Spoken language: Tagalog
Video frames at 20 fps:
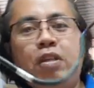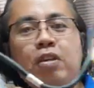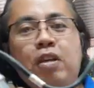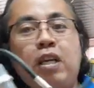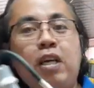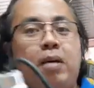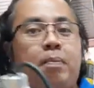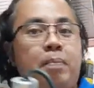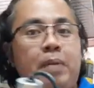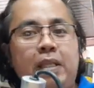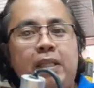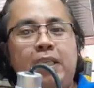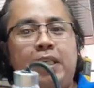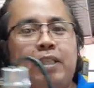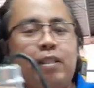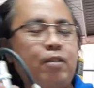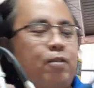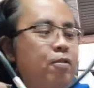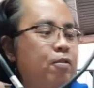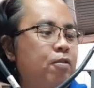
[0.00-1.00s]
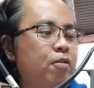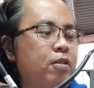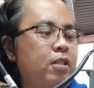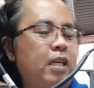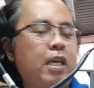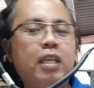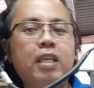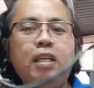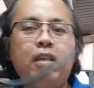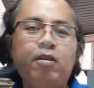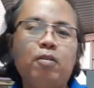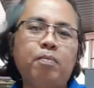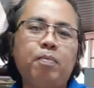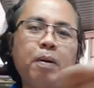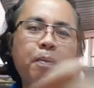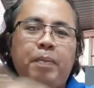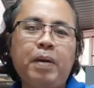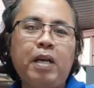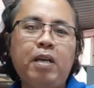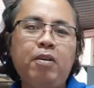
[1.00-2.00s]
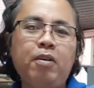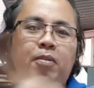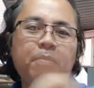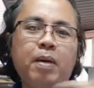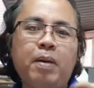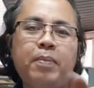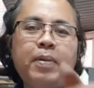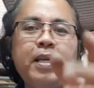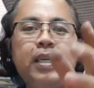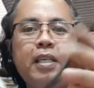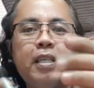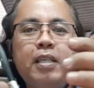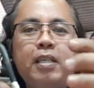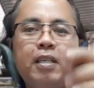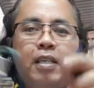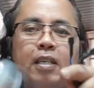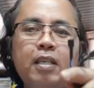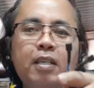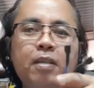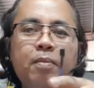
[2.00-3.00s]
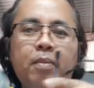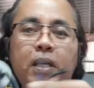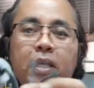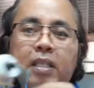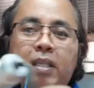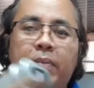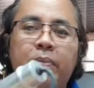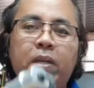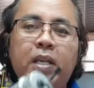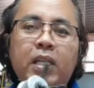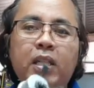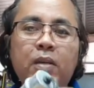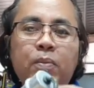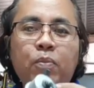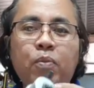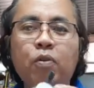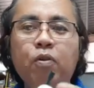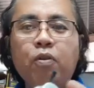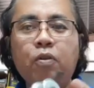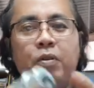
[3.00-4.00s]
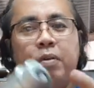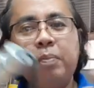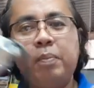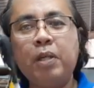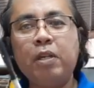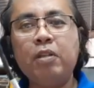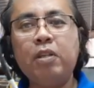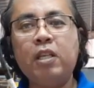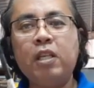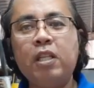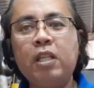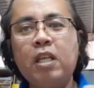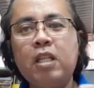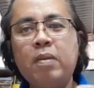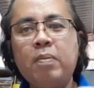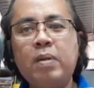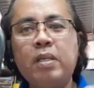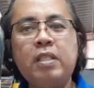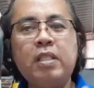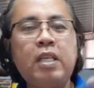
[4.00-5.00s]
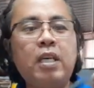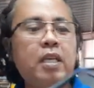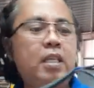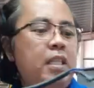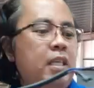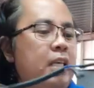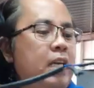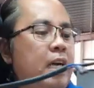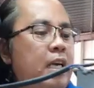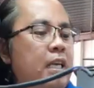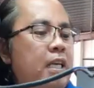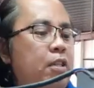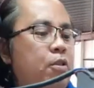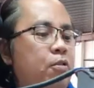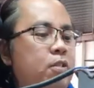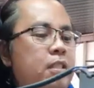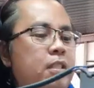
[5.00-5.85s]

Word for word: yun lang ang pantest ko, yung sa analog, papalo, babalik. Masabi natin buo, pero hindi rin natin may sira. Hindi gaya dun